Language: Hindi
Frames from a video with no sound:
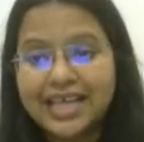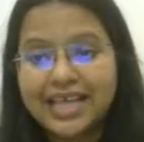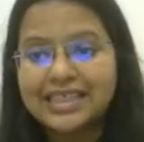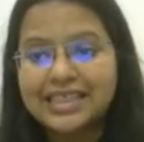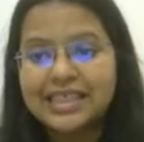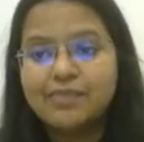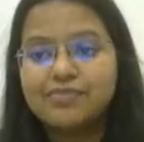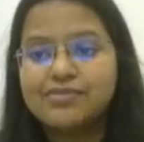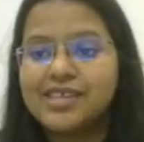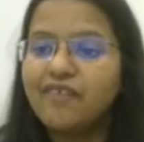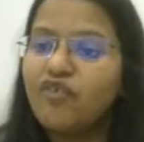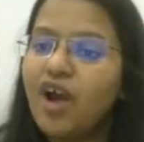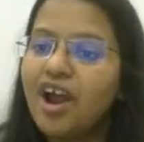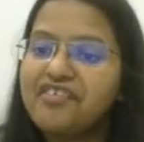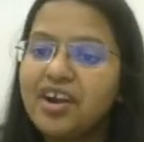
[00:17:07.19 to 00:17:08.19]
कॉन्सेप्ट हैं
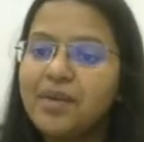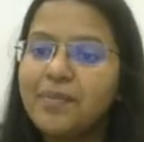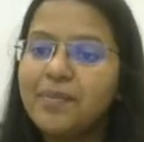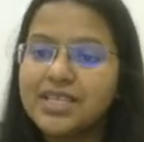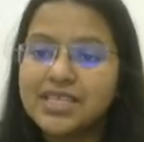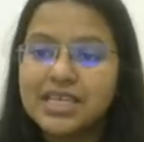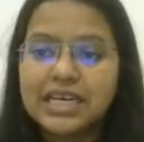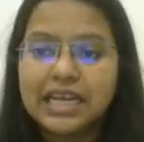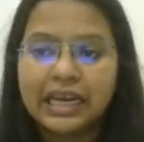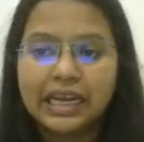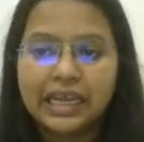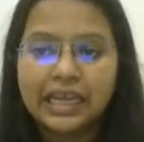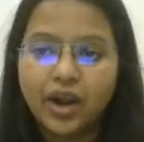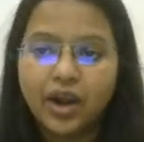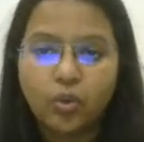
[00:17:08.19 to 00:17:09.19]
वो हंड्रेड परसेंट
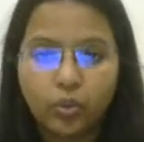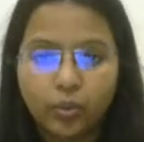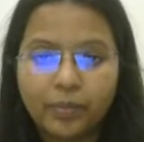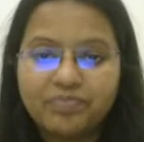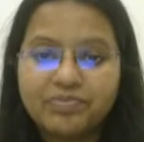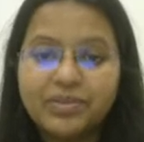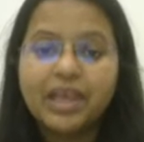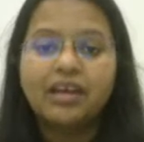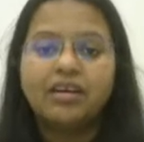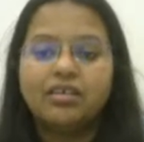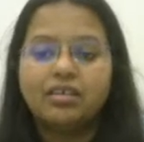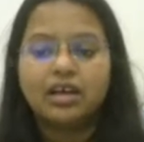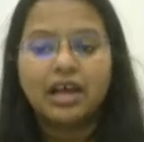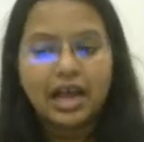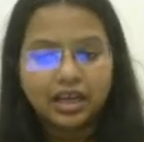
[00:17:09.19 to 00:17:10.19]
क्लियर हों
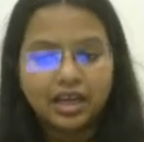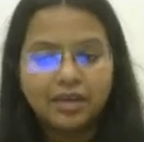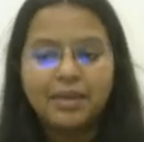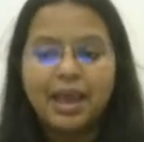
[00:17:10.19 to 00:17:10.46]
अगर मैं